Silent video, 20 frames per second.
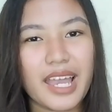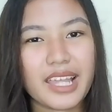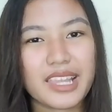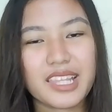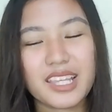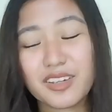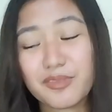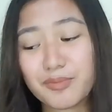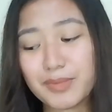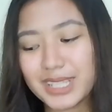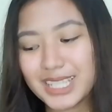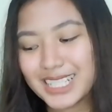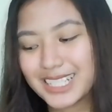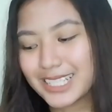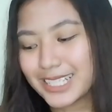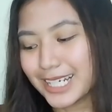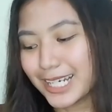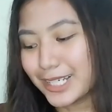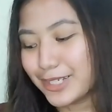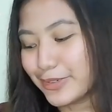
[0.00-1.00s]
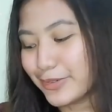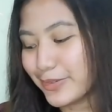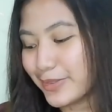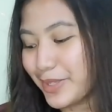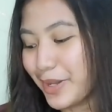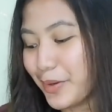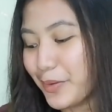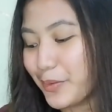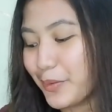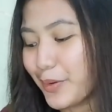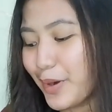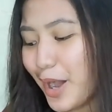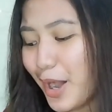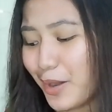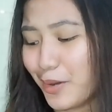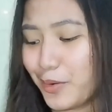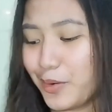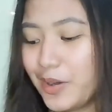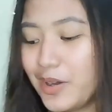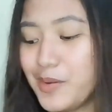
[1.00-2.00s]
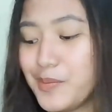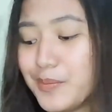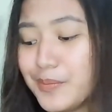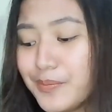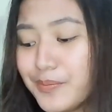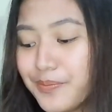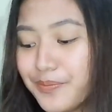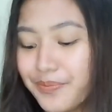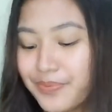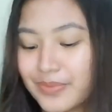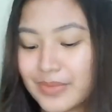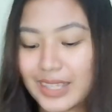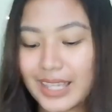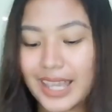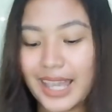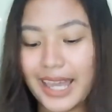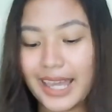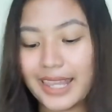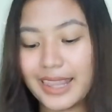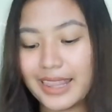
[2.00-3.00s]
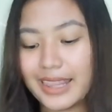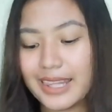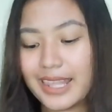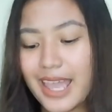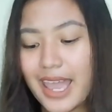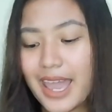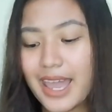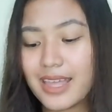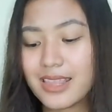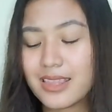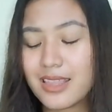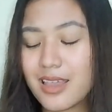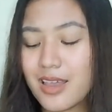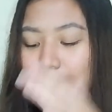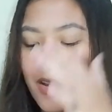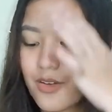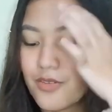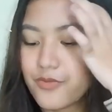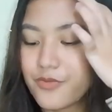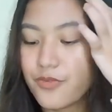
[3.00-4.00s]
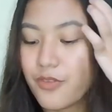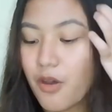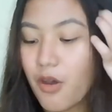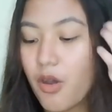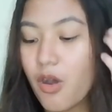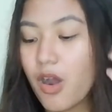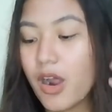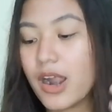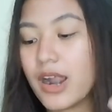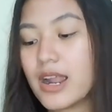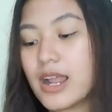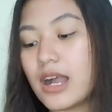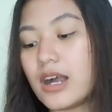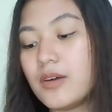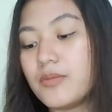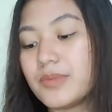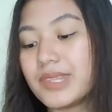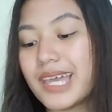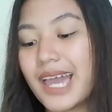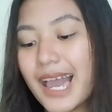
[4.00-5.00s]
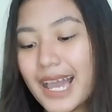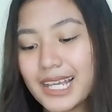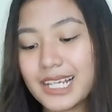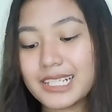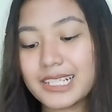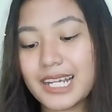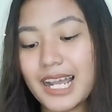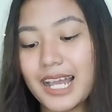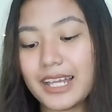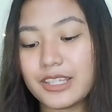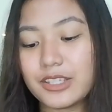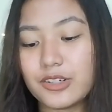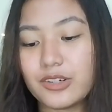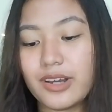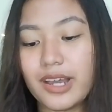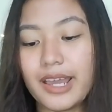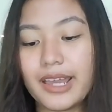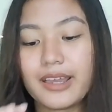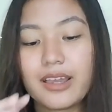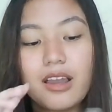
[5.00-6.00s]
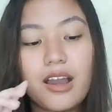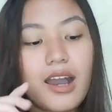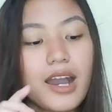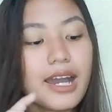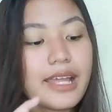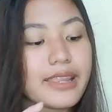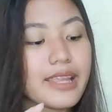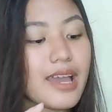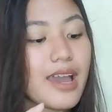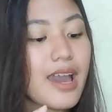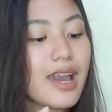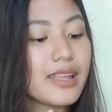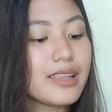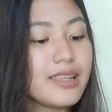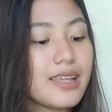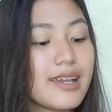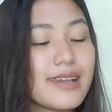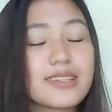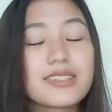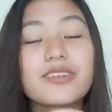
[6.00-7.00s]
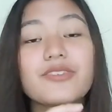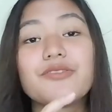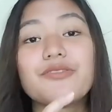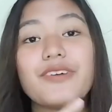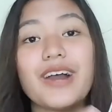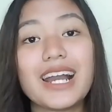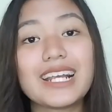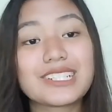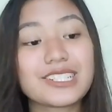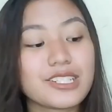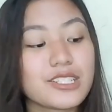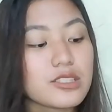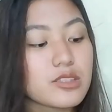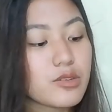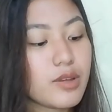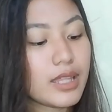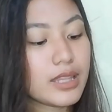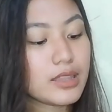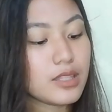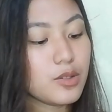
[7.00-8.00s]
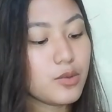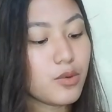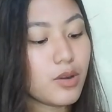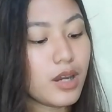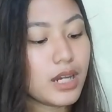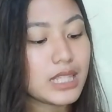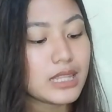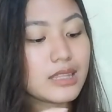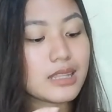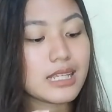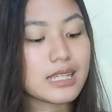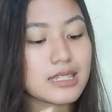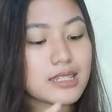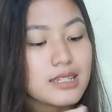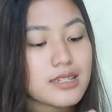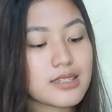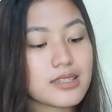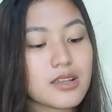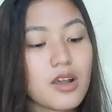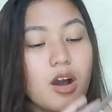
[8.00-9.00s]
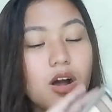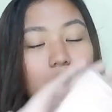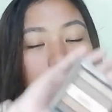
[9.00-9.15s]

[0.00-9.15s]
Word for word: I think maling shade yung nakuha ko. And then, for um, the eyeshadow, I got this Passion 21. This is